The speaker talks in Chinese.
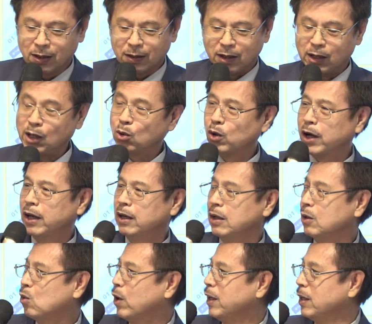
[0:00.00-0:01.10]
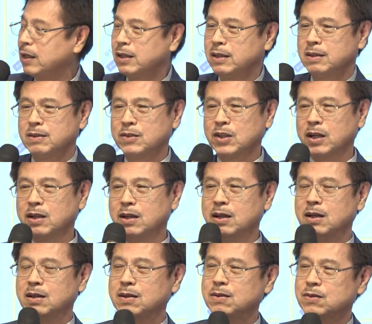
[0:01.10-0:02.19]
那另外关于这
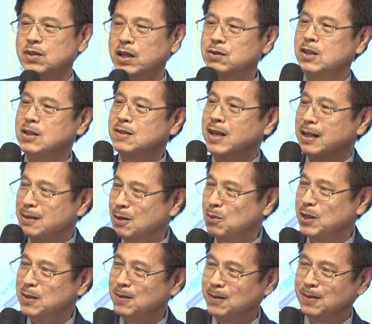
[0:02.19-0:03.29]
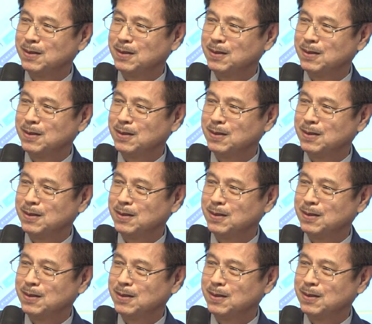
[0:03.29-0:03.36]
个张子怡长这边